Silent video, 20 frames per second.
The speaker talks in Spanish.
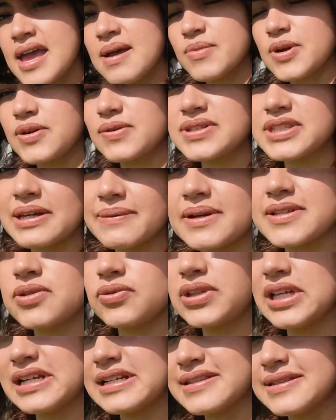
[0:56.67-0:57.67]
Bueno, esta vez
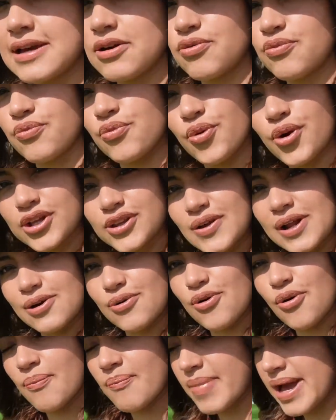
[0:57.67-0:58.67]
utilicé un poquito
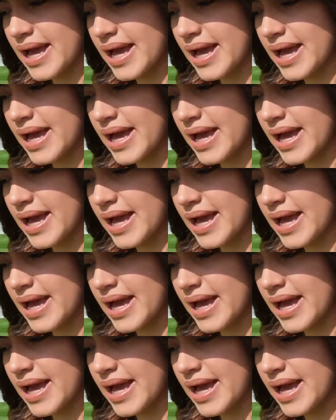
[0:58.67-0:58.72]
algo con,